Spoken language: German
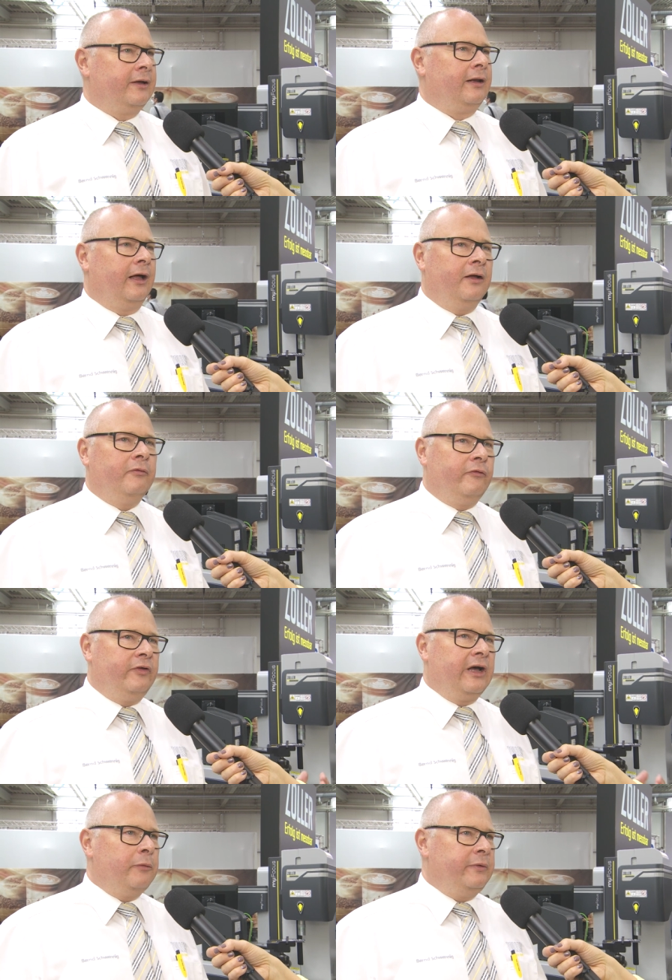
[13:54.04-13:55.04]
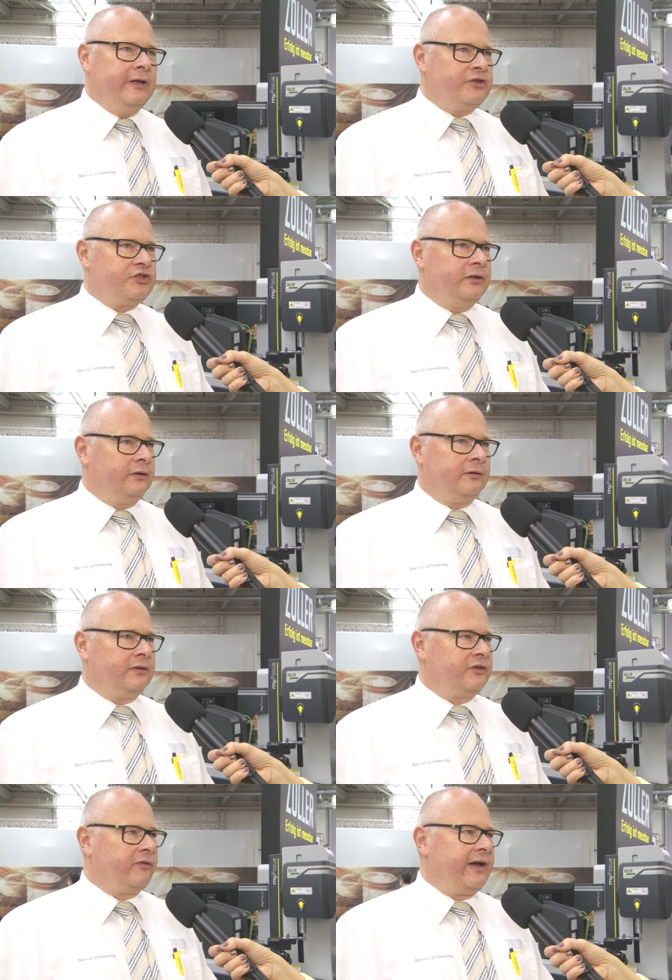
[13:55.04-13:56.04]
Klar, wir haben in den letzten
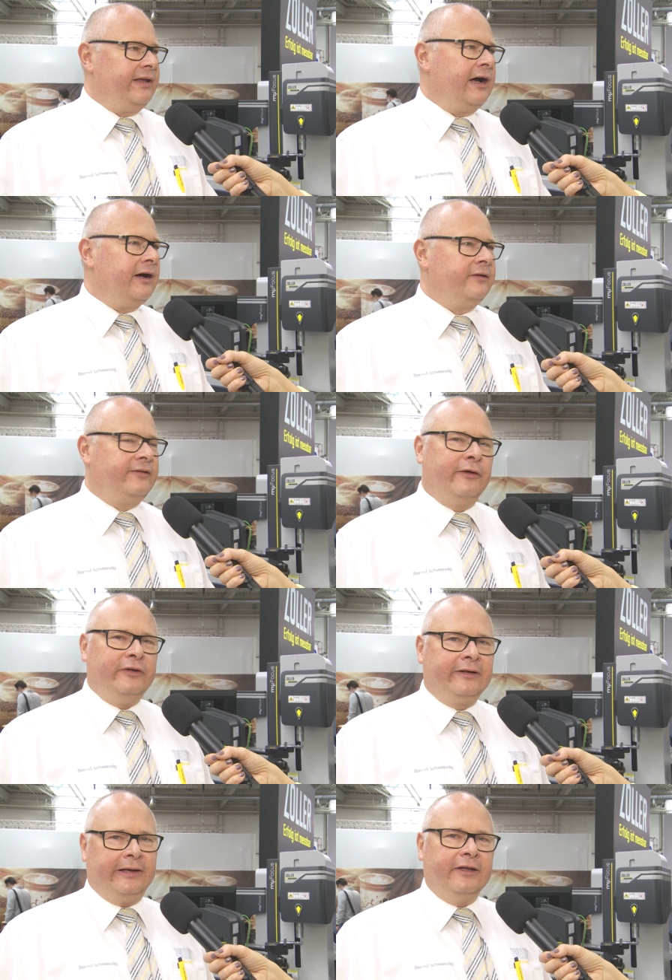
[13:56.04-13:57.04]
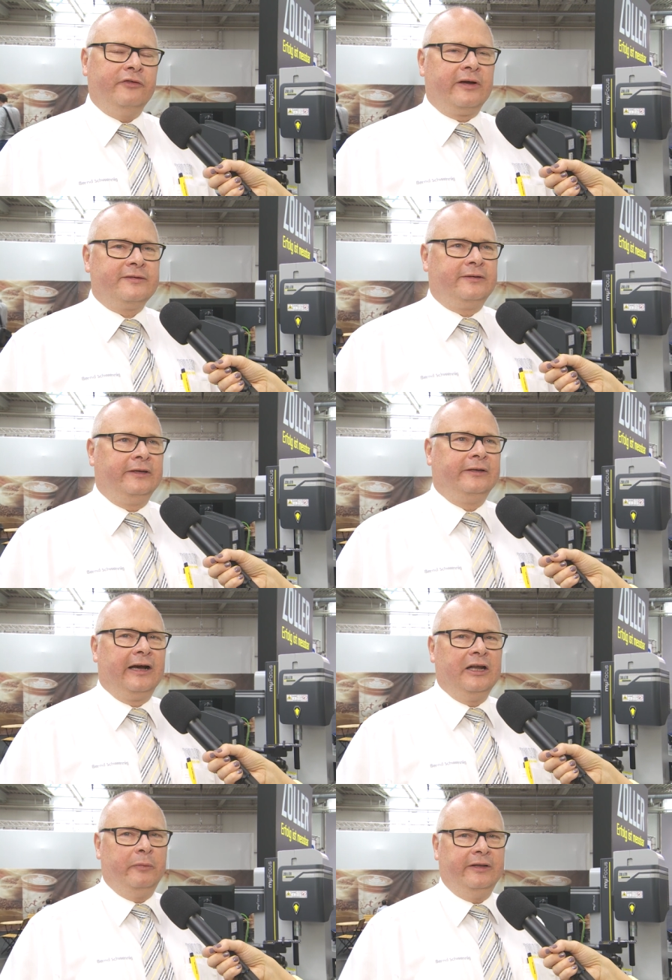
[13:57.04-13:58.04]
zwei Jahren sehr viel gelernt, was
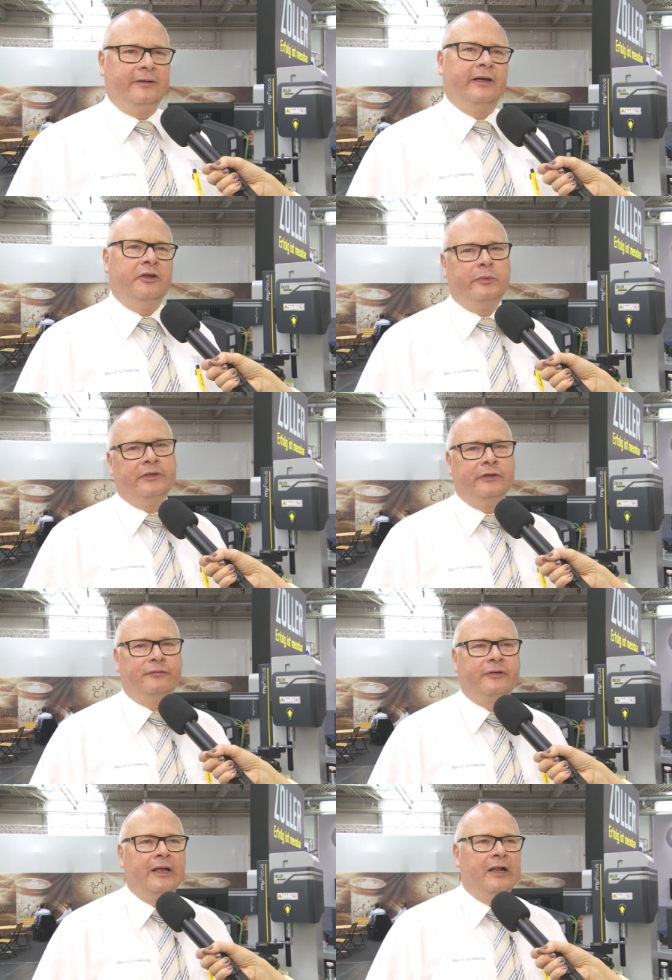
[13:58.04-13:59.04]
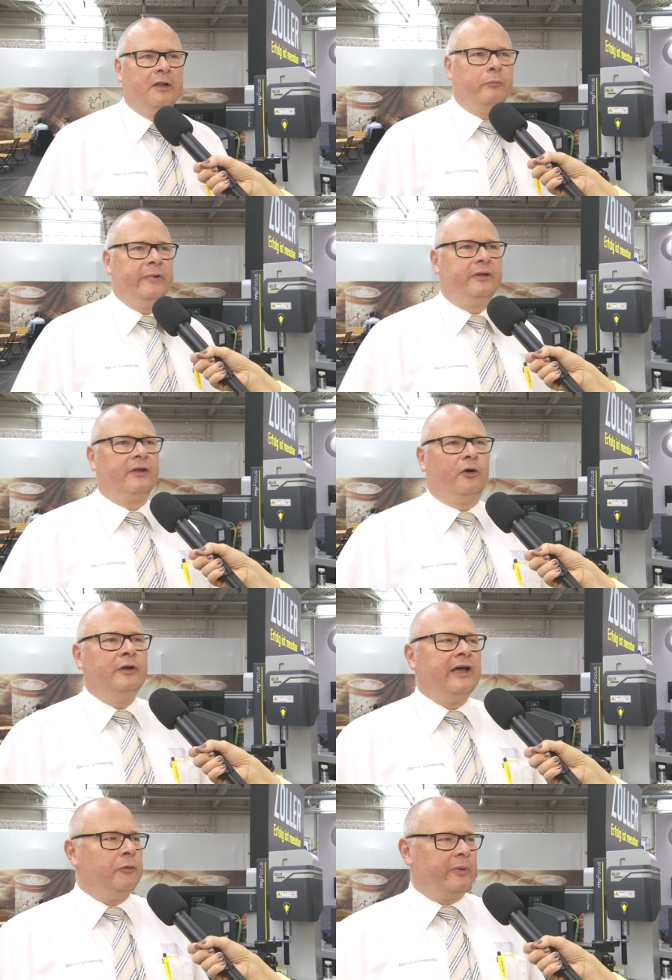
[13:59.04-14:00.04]
digitale Medien anbetrifft, mit
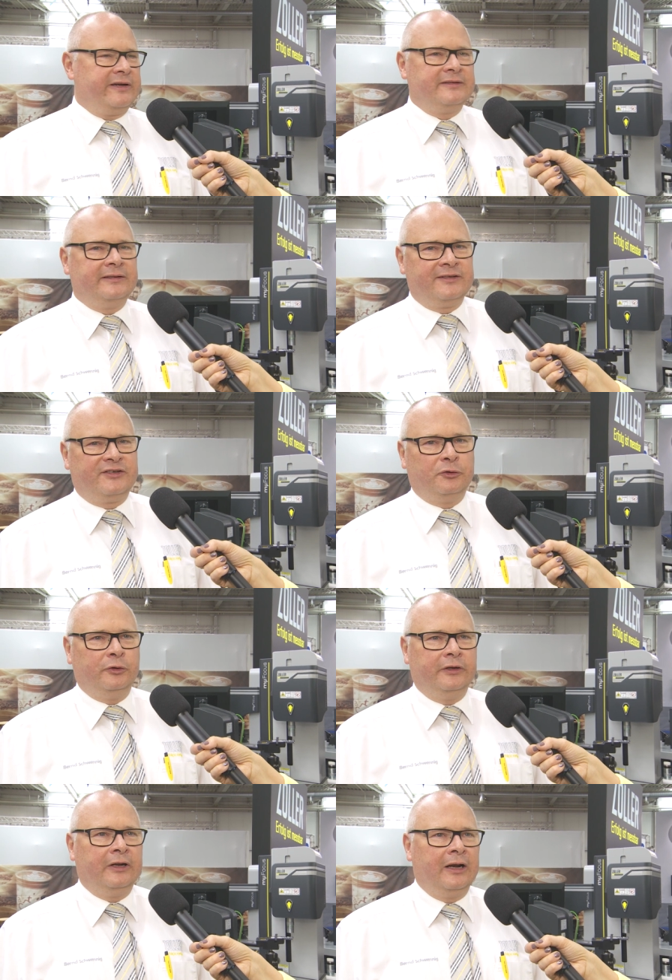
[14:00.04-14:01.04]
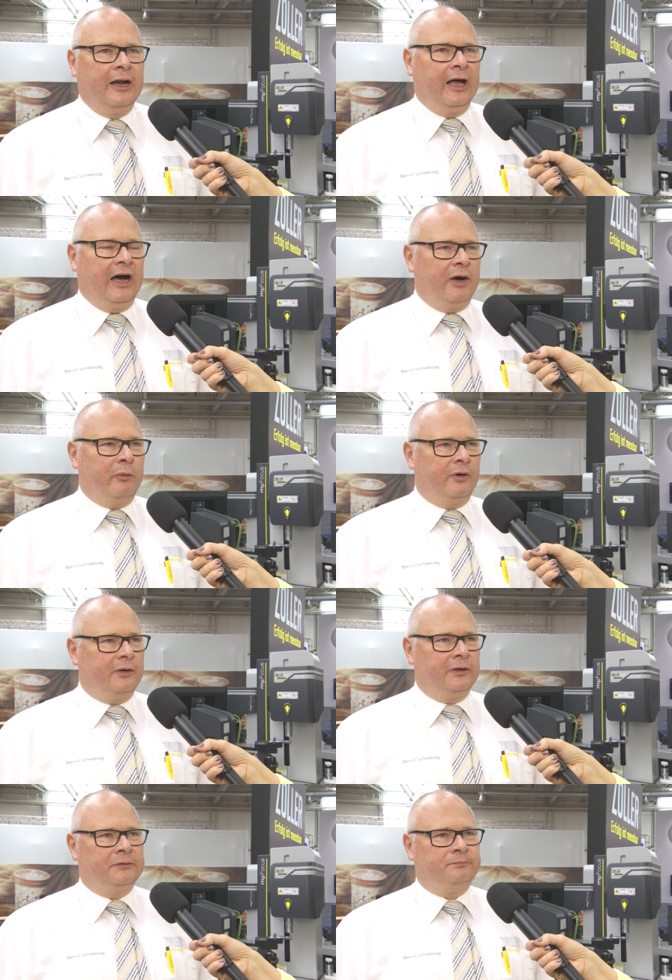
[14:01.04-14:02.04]
Online-Präsentationen,
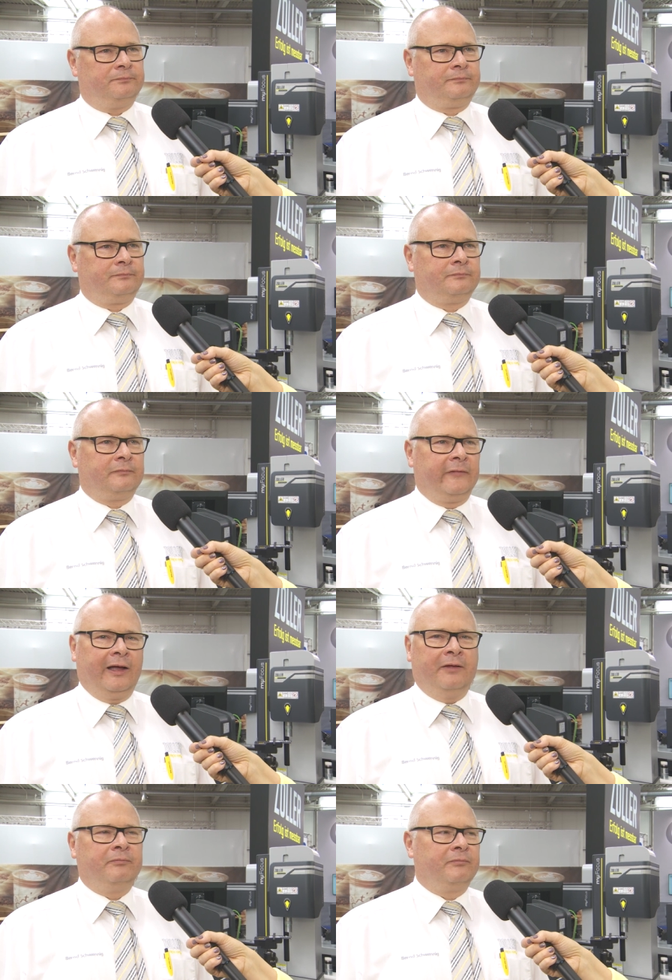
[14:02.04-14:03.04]
aber ja,